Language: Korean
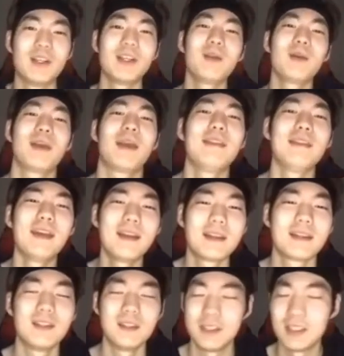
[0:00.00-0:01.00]

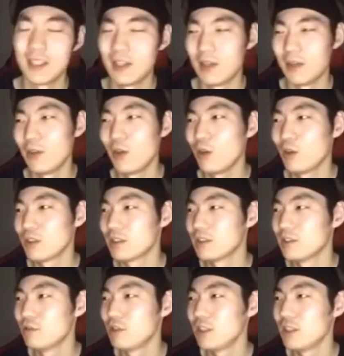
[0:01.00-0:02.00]
옛날에 그거 있잖아요. 형, 그
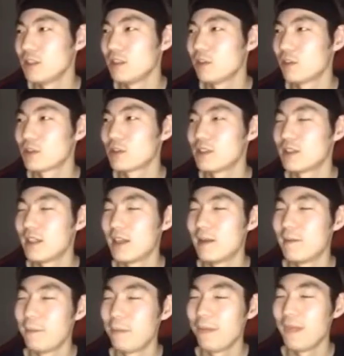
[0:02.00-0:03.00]
우리 어렸을 때
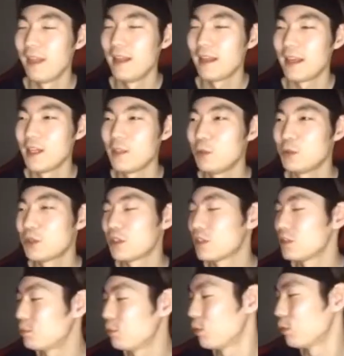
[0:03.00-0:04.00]
음, 음. 개그
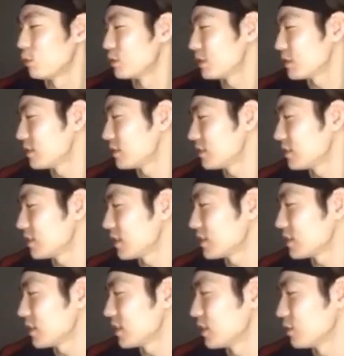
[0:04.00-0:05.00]
콘서트 보고
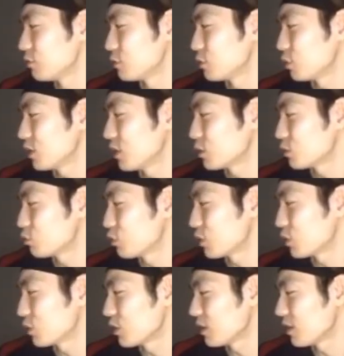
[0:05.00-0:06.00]
갔잖아요. 우리 초등학교,
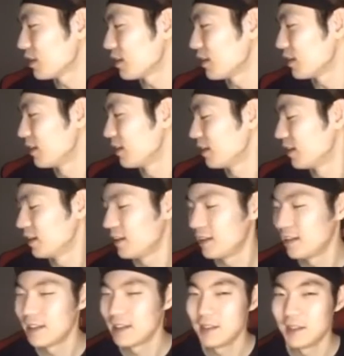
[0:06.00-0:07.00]
중학교 때. 음.
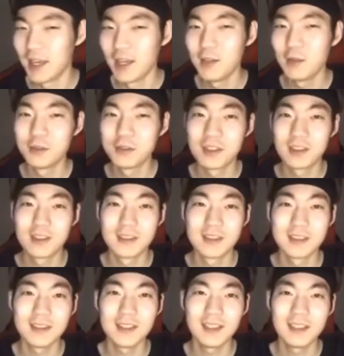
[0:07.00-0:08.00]
그 개그 콘서트
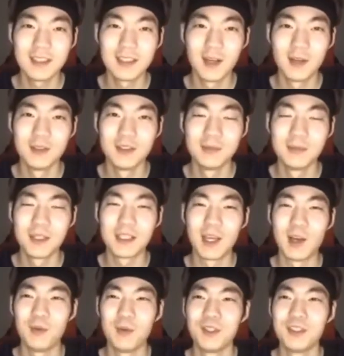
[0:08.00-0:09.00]
끝날 때 나오는 음악
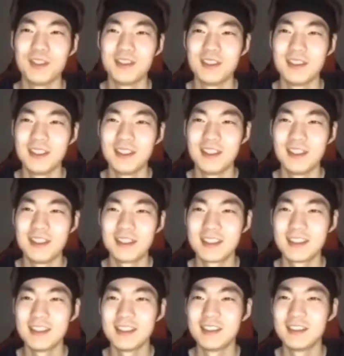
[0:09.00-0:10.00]
나오면
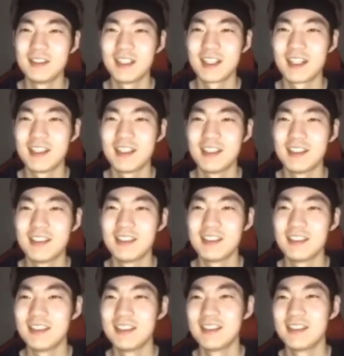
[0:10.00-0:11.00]
은그 약간
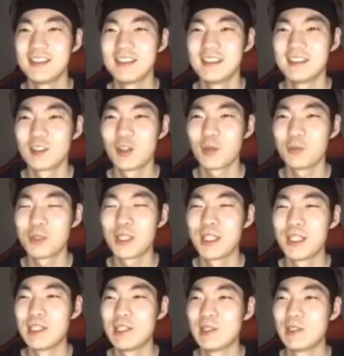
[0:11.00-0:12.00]
음.
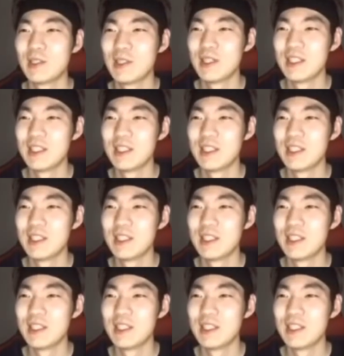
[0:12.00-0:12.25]
서럽잖아요.